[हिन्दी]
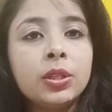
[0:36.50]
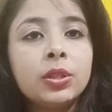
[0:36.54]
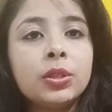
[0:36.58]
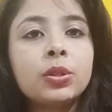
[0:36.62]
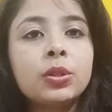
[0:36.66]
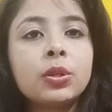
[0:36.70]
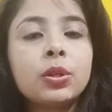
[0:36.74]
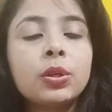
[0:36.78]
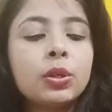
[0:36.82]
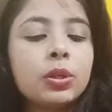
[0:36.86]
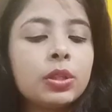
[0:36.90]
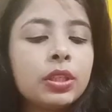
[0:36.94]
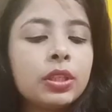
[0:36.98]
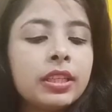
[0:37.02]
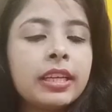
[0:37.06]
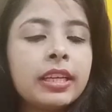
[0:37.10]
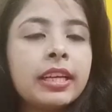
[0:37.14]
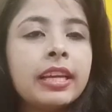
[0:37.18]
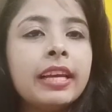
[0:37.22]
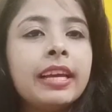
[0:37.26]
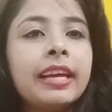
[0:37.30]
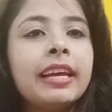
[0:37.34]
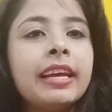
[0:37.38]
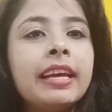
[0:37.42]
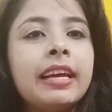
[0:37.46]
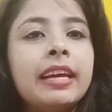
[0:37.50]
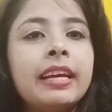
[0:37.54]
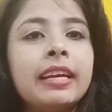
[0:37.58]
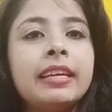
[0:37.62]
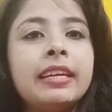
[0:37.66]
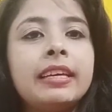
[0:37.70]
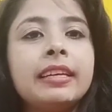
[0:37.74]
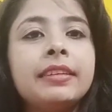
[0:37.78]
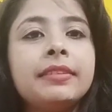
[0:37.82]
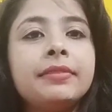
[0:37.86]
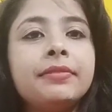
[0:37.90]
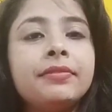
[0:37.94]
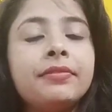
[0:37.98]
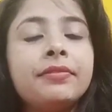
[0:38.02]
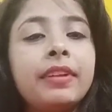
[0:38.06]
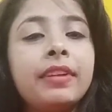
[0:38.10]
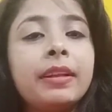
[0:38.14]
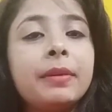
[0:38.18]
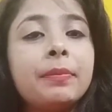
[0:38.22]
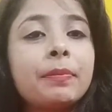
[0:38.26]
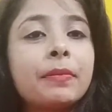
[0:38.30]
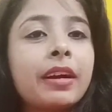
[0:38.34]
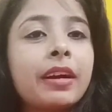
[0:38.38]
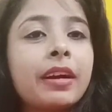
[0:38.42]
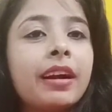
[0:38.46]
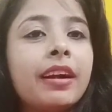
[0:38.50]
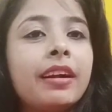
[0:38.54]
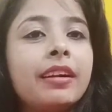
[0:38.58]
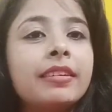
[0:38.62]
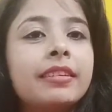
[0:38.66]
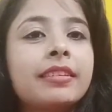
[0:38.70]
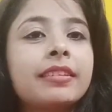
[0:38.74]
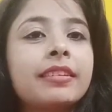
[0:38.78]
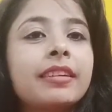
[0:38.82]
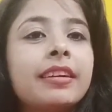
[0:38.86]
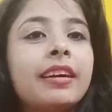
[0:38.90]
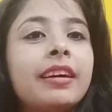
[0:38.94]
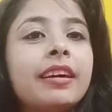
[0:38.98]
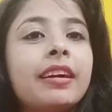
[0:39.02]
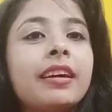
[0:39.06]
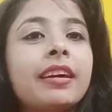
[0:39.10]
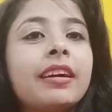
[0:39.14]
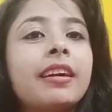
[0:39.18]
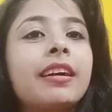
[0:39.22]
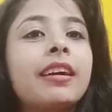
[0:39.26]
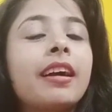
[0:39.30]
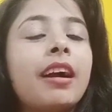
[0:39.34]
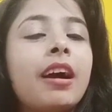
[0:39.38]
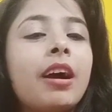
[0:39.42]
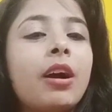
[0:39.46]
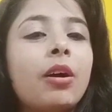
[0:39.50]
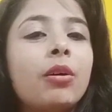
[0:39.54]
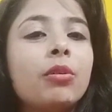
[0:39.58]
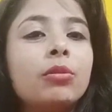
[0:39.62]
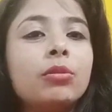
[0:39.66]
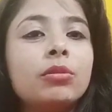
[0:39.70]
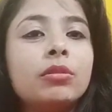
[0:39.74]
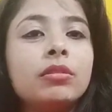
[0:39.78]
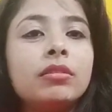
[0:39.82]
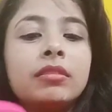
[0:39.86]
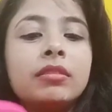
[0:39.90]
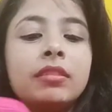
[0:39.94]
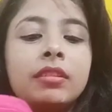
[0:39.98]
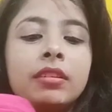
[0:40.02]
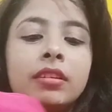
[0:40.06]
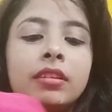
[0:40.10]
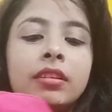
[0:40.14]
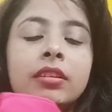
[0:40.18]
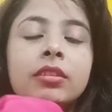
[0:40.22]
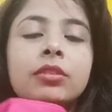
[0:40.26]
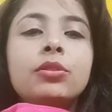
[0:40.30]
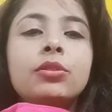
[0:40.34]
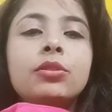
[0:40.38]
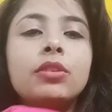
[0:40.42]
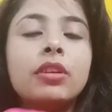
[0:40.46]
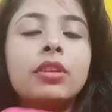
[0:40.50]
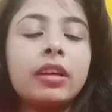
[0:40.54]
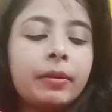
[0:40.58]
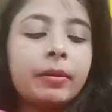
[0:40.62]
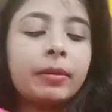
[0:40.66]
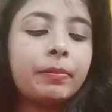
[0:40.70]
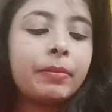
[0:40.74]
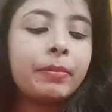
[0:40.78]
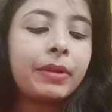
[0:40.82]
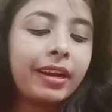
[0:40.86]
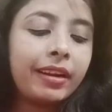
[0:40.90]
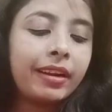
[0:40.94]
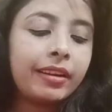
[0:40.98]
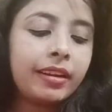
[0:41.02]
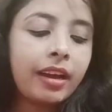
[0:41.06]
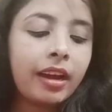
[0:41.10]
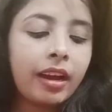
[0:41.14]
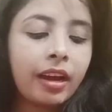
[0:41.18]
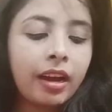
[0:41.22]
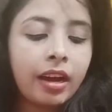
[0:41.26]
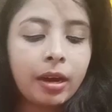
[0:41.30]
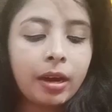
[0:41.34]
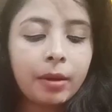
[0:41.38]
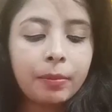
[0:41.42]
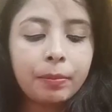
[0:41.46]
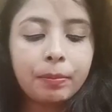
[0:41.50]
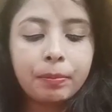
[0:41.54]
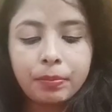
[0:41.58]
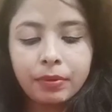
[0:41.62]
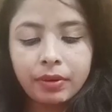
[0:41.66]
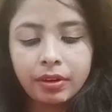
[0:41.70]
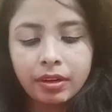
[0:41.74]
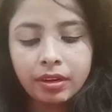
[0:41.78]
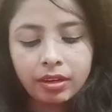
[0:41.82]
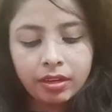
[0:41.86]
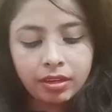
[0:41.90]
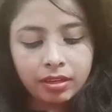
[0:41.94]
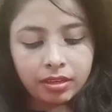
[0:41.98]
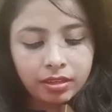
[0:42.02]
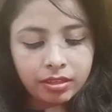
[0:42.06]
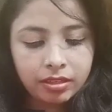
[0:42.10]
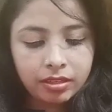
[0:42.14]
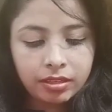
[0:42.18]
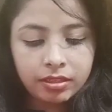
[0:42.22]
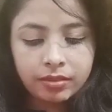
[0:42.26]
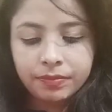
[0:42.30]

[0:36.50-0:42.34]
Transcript: सो so, ये है फ्लिपकार्ट का गाउन जो है ब्रांड हापरा का